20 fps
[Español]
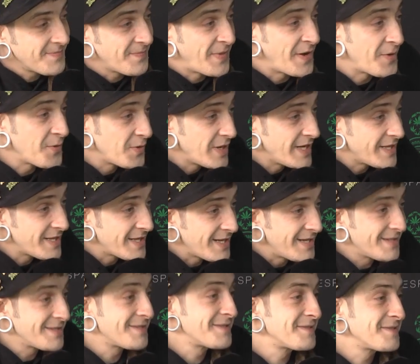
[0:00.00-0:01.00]

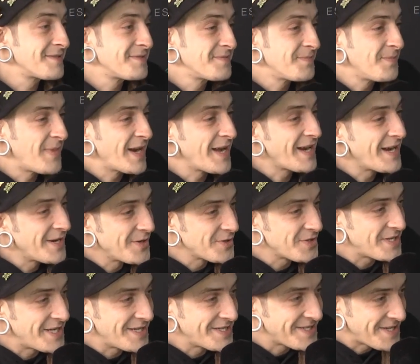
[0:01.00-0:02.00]
piruletas, para que no
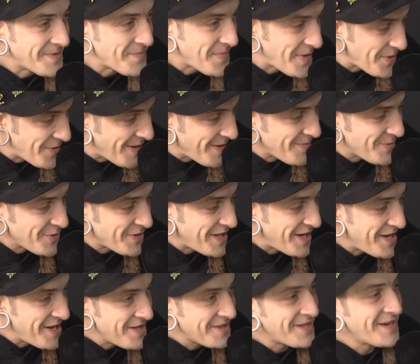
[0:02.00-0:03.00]
estén siempre con las
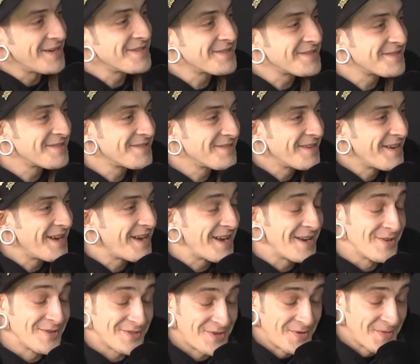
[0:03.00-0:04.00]
botellitas y
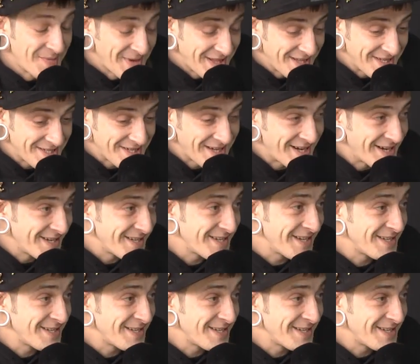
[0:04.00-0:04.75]
que no son medicina.